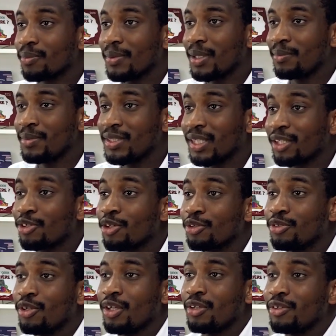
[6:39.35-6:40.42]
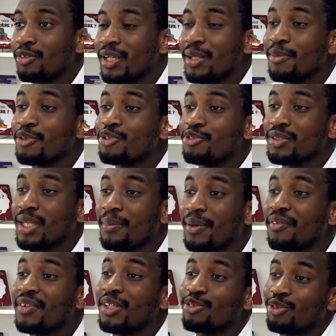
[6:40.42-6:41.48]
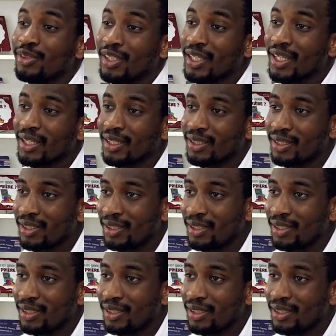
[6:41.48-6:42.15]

ben, miséricorde clémence ne sera pas faite à son égard.